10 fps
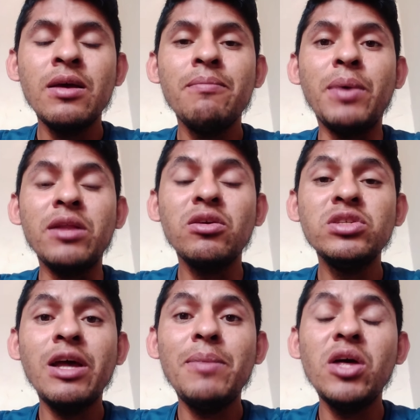Partido
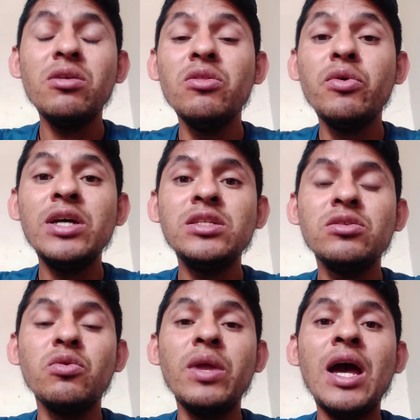Salvador de Honduras se
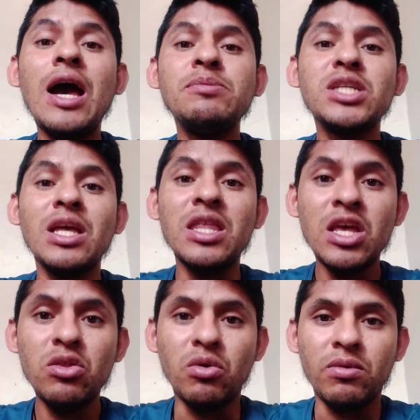estuviera
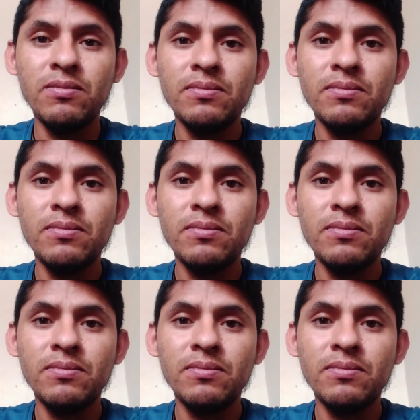absteniendo.